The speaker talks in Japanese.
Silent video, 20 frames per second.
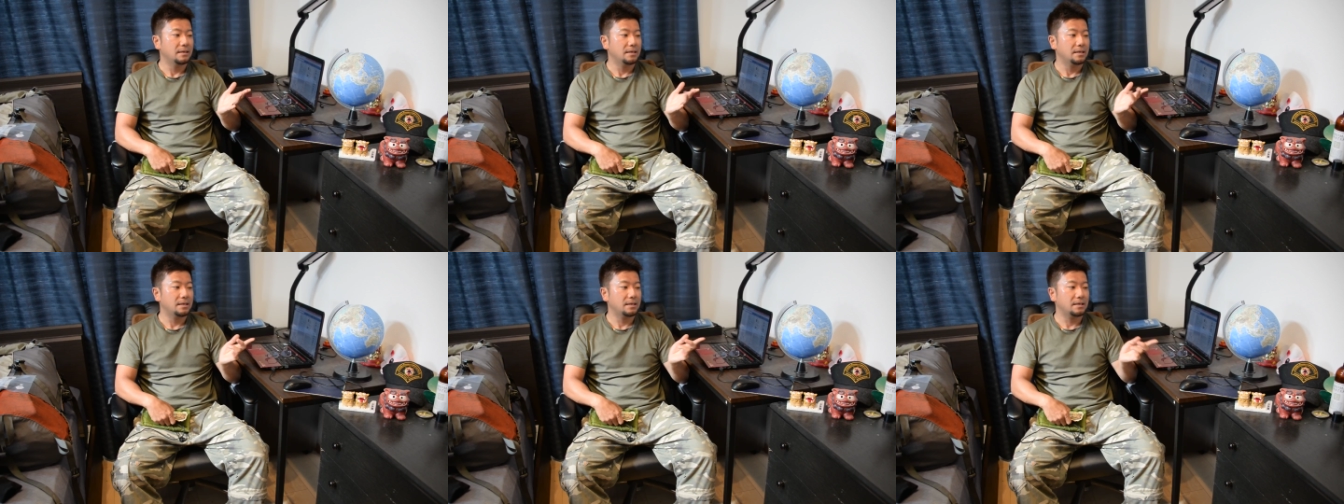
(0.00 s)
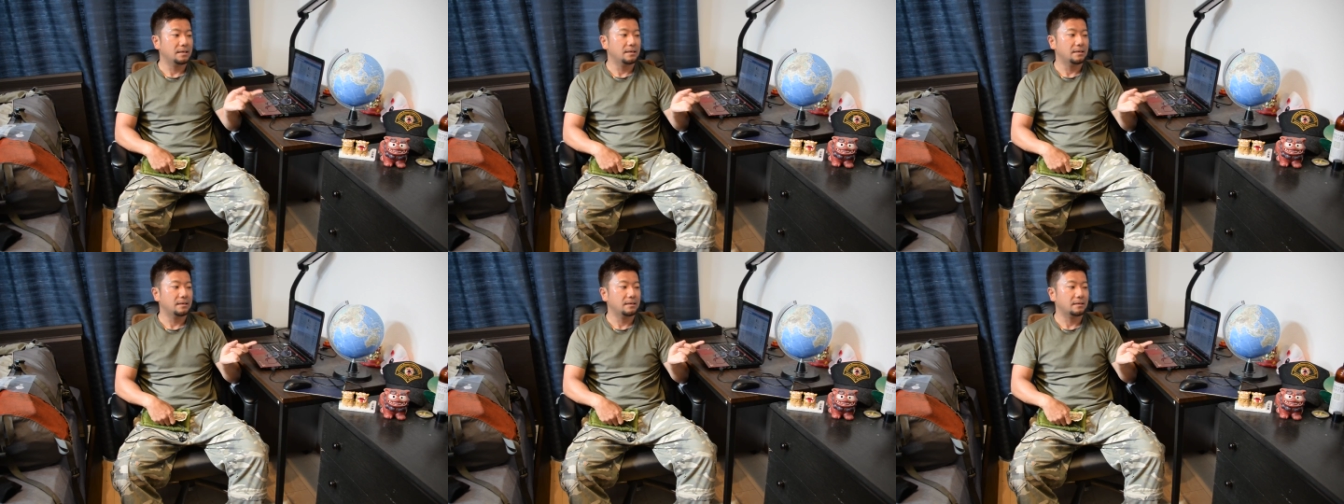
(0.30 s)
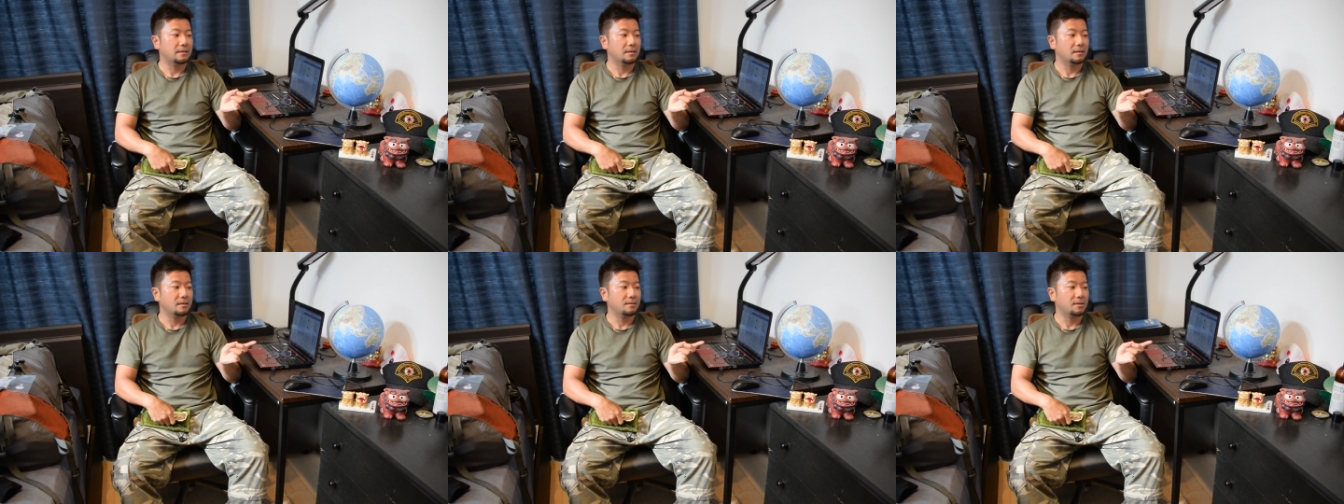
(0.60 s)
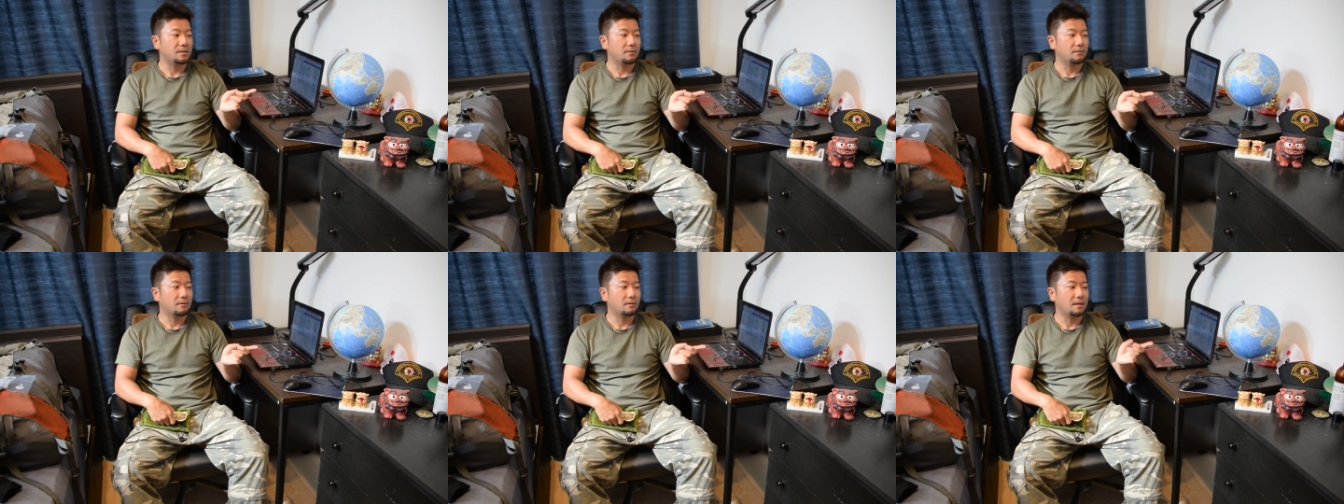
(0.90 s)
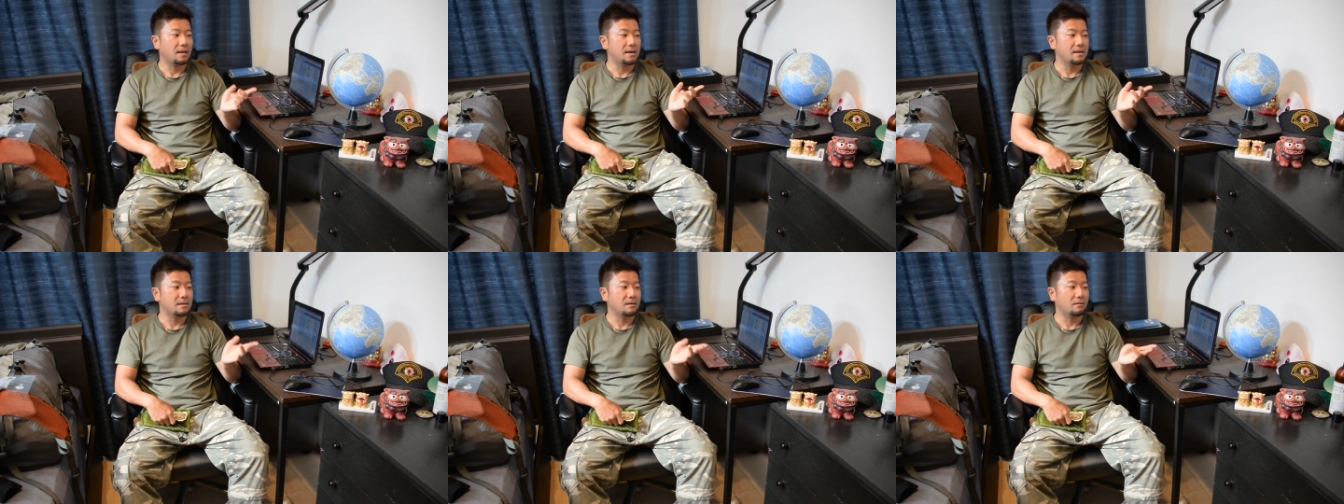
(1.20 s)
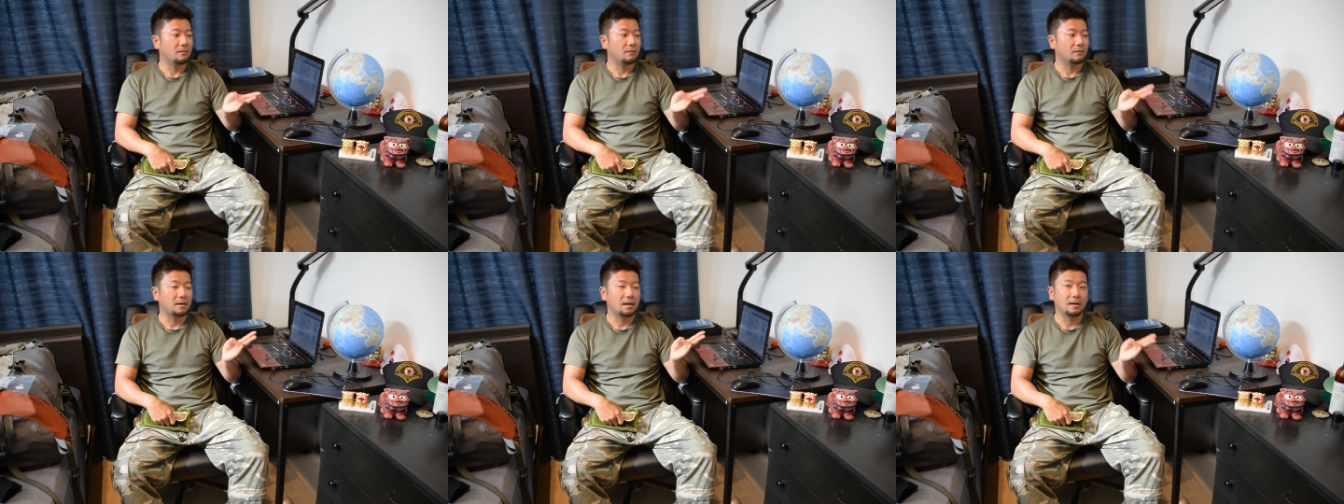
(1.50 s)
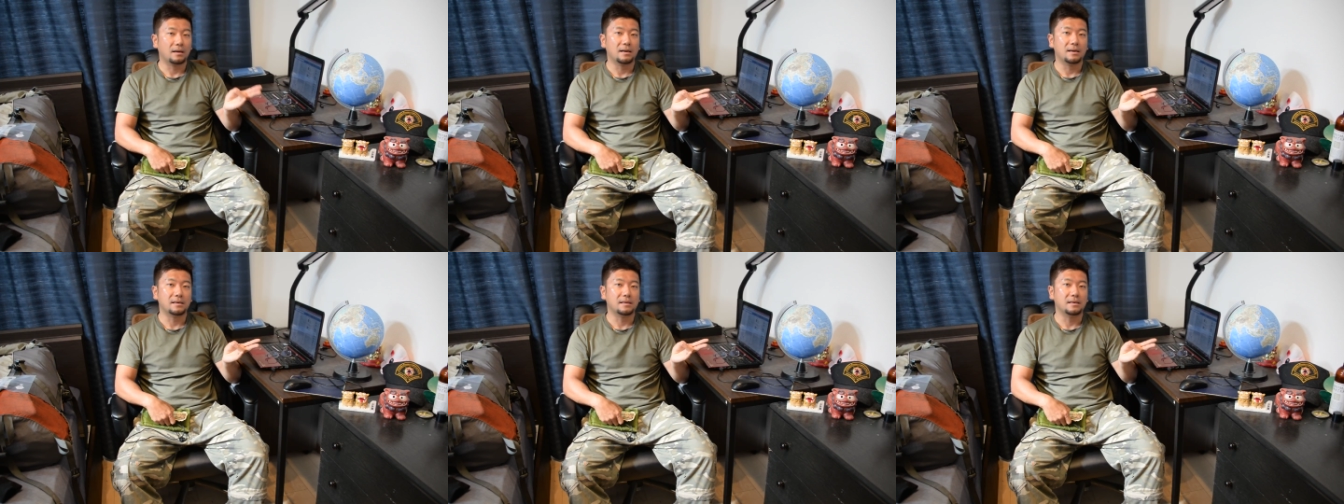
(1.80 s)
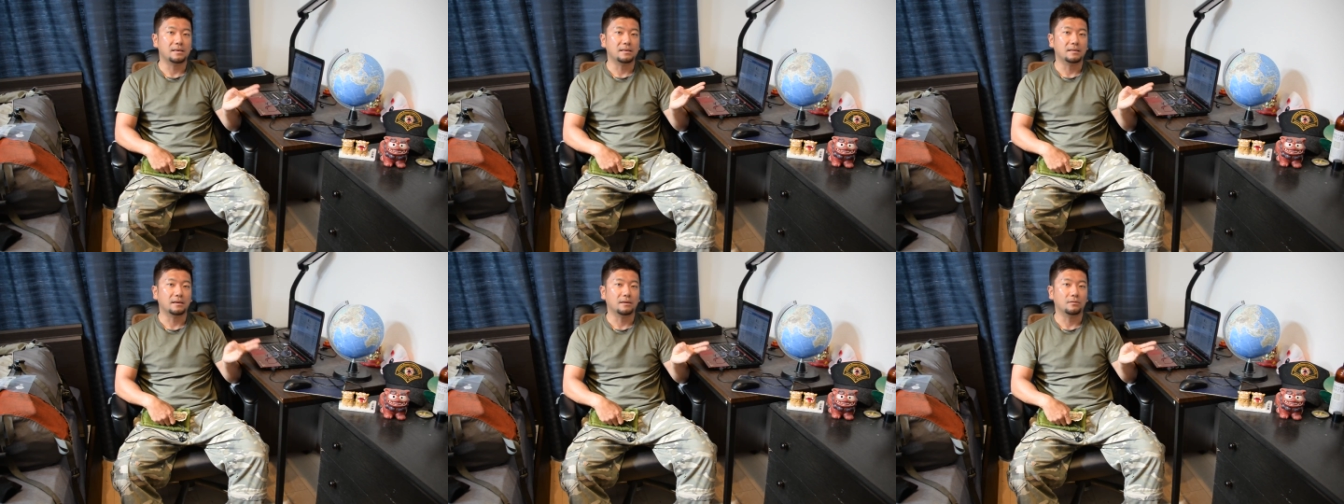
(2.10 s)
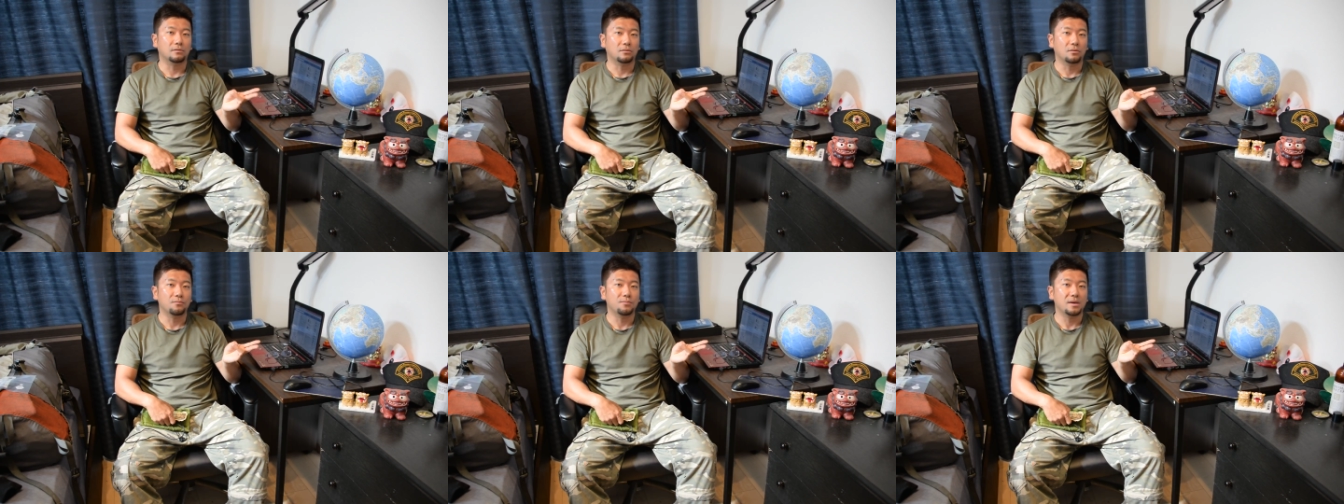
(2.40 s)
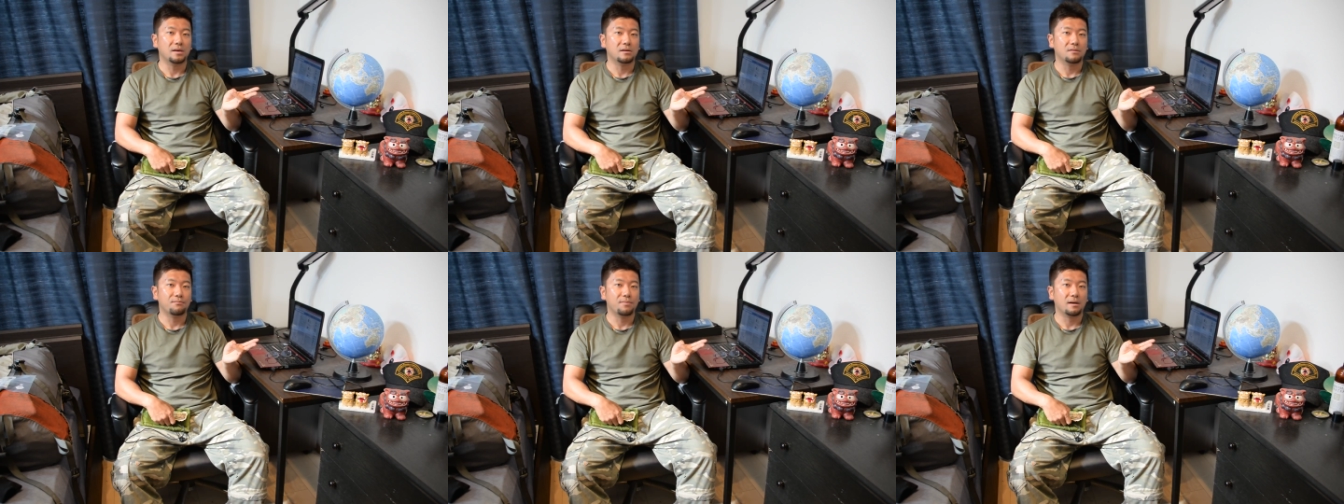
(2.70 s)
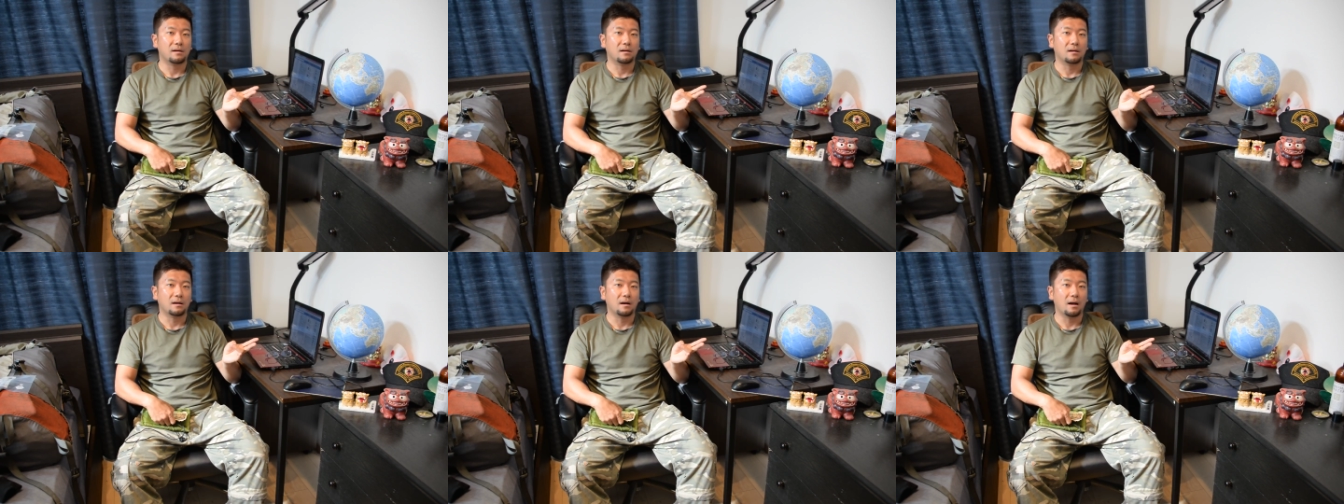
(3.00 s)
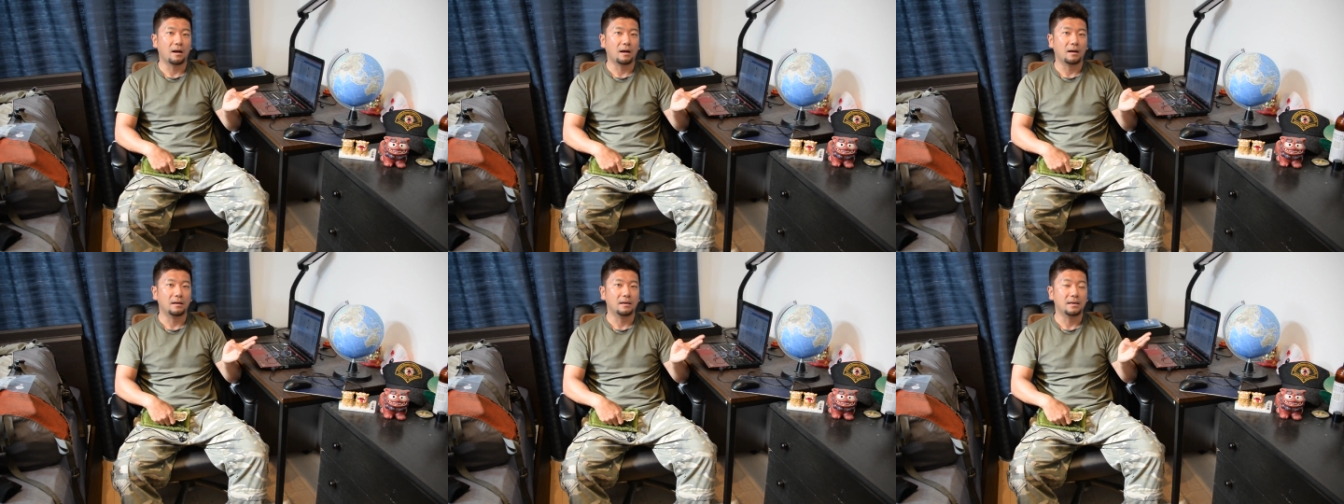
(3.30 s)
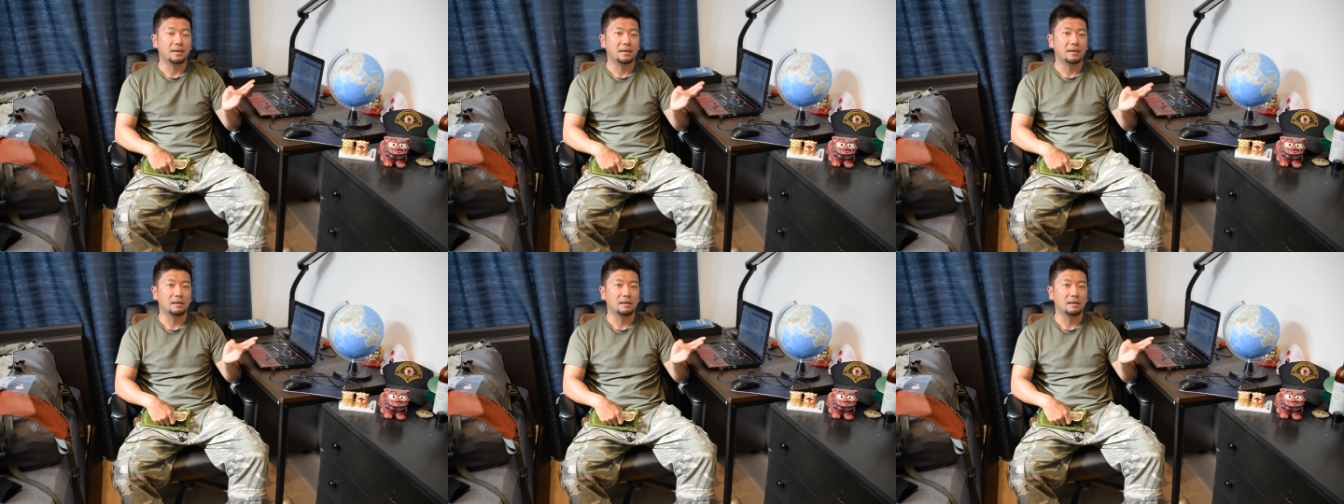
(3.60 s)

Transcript: えー、例えばそのタイでその書かれていたことベックパッカー、